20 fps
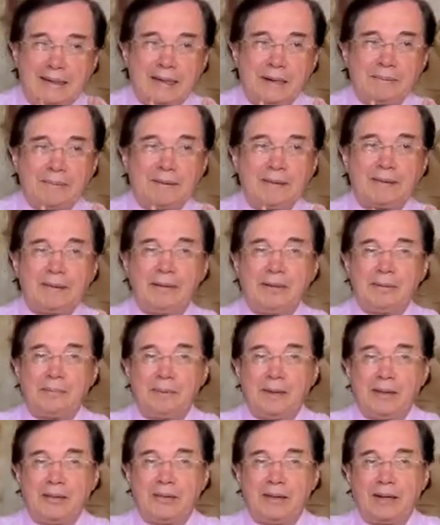al
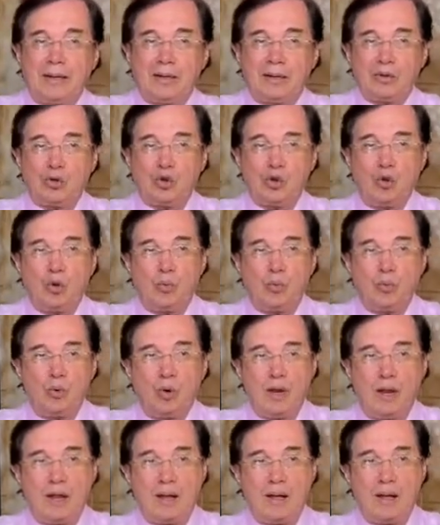partido, pero eran como
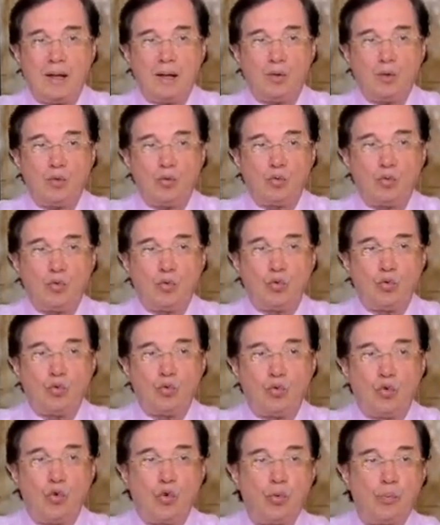la
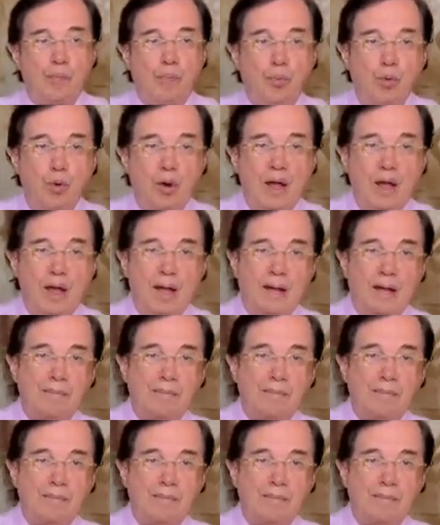cúpula